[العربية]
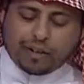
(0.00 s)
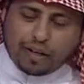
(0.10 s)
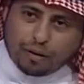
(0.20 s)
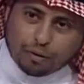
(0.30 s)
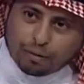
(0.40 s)

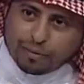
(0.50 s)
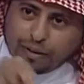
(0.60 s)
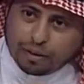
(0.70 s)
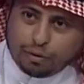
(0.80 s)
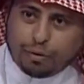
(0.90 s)
فياخذون
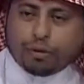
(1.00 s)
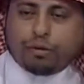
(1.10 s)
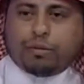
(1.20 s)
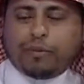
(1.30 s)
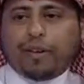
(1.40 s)
مثلا
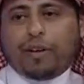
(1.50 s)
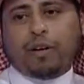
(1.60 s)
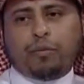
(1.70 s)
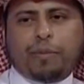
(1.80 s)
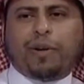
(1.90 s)
يحطون مثلا
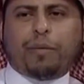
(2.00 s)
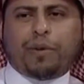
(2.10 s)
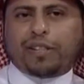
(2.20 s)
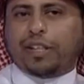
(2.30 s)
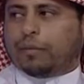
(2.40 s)
او مبلغ
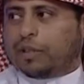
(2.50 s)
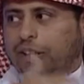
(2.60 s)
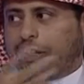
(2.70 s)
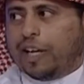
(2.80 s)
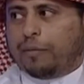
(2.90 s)
بسيط بس
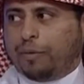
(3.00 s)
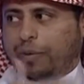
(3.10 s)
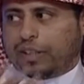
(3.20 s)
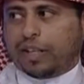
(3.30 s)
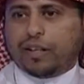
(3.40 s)
قدامهم
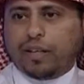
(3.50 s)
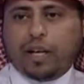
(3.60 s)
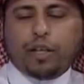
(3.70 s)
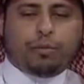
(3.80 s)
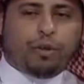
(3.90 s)
عشان
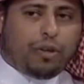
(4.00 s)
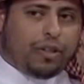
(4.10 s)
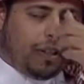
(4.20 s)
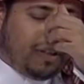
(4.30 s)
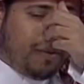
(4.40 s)
يبدون
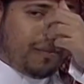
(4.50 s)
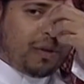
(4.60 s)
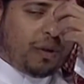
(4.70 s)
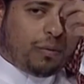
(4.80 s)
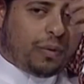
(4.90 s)

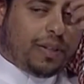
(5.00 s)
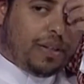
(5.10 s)
يتحمسون 5